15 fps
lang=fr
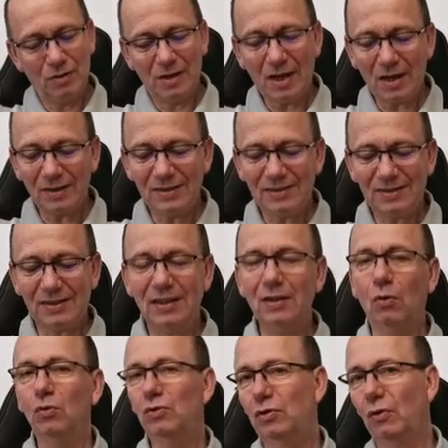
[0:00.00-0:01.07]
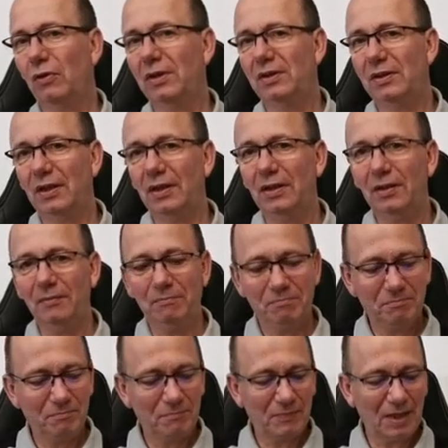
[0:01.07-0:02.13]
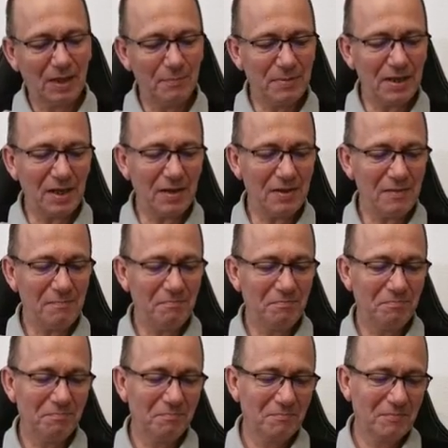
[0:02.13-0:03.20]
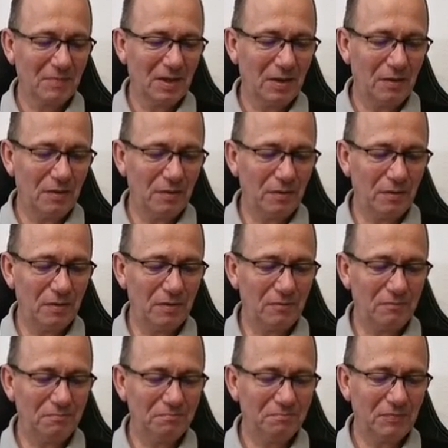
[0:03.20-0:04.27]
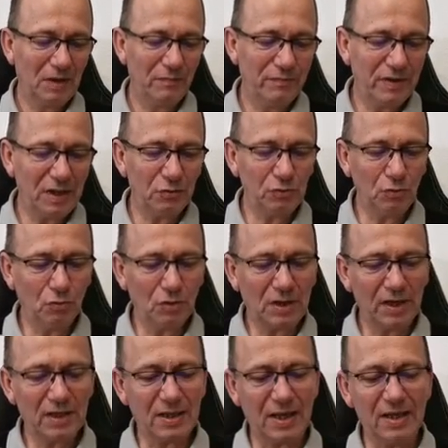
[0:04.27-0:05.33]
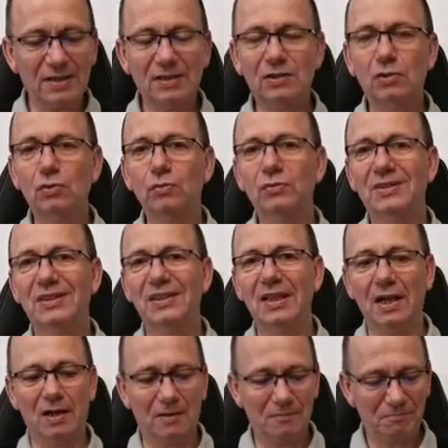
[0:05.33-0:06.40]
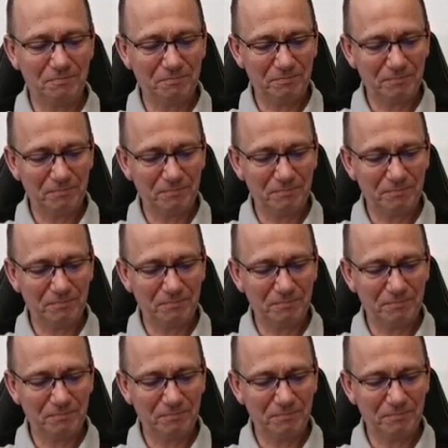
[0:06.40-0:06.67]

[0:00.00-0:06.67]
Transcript: Là, ici, autorité, eh bien, euh, vient du nom grec exousia,